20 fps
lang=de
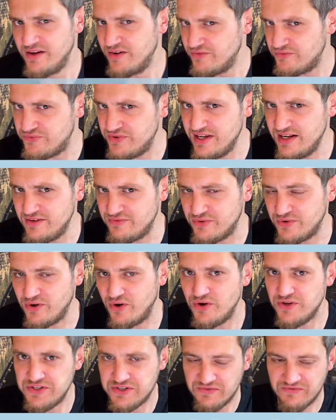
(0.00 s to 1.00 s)
Viele von
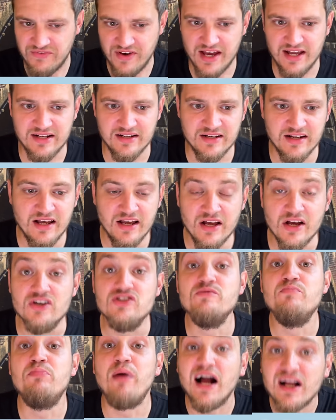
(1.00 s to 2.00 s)
euch werden
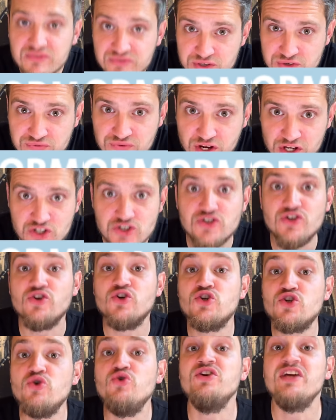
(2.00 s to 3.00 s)
das Backfischfest
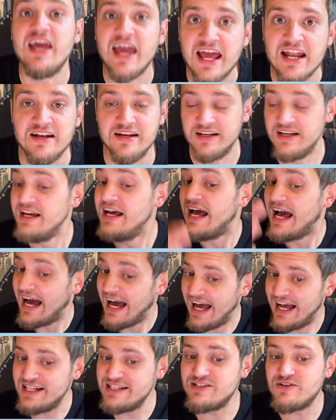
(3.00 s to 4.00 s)
schon kennen.
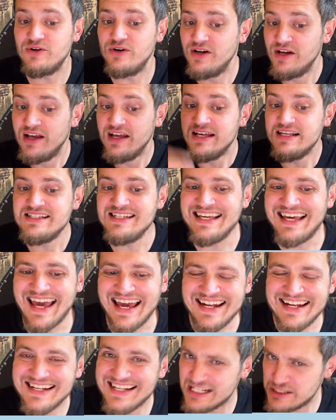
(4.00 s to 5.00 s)
Also, Sie
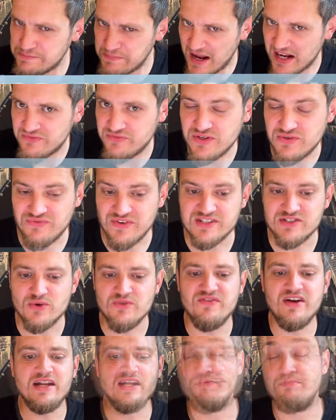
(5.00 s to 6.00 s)
kennen das Backfischfest. Und
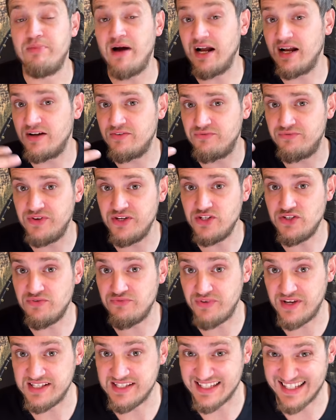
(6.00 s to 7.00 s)
wer das
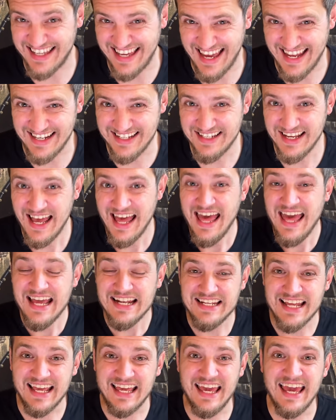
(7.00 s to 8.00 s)
Backfischfest kennt,
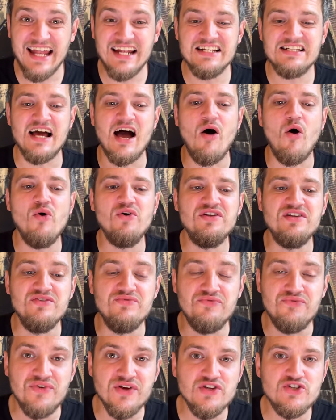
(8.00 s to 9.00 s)
der kennt auch die
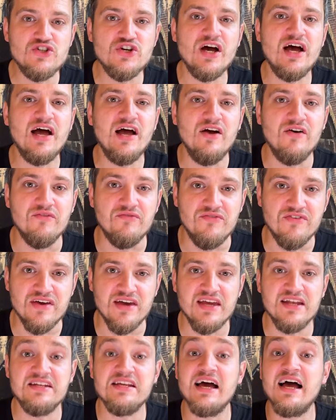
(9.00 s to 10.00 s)

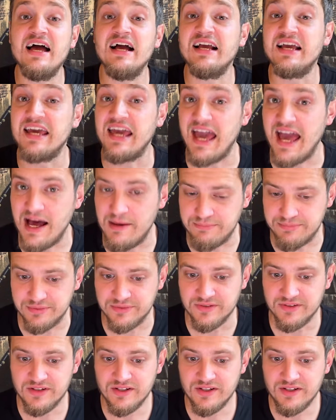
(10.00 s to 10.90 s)
Fischerweder Kerb.